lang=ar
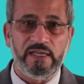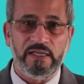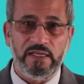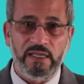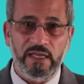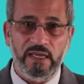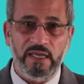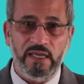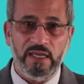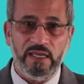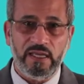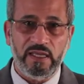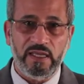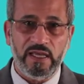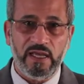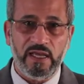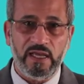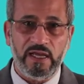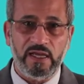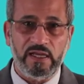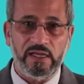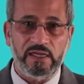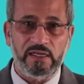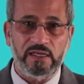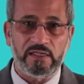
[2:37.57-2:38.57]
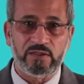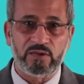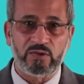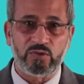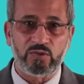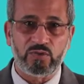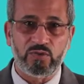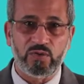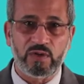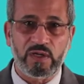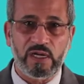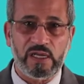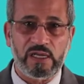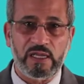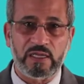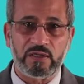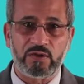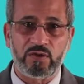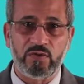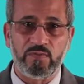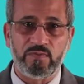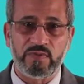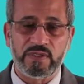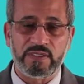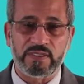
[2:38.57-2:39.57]
اللي هي الترو
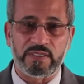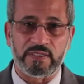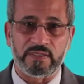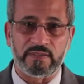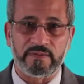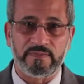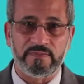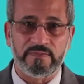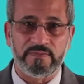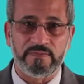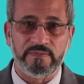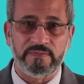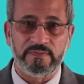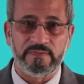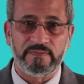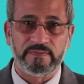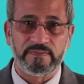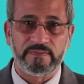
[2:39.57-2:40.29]
كالر كومبوزيت